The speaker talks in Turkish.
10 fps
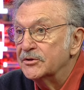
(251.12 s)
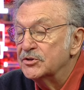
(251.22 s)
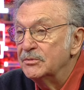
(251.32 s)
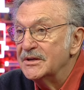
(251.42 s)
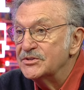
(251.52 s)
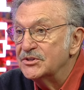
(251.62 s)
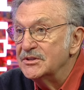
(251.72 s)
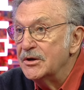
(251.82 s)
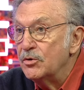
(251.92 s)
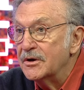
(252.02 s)
Şimdi evet.
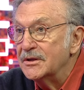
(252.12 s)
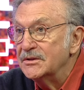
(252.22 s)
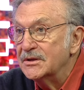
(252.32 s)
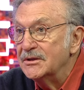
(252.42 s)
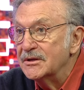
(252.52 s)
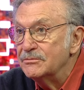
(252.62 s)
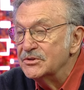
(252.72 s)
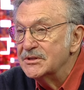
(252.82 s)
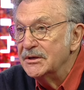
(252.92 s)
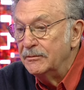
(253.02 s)
eskiden
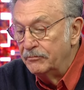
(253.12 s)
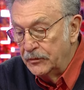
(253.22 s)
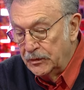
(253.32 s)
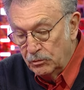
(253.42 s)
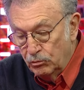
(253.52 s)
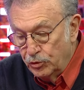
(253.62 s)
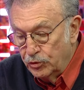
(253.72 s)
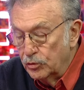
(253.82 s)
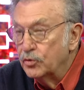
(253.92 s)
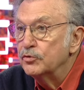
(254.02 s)
öğrendiklerimizle
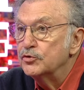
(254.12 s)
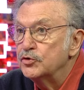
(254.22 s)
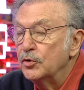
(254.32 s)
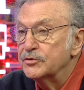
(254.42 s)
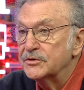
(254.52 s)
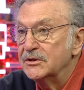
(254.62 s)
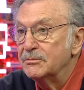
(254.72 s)
bugün konuşuyor olsaydık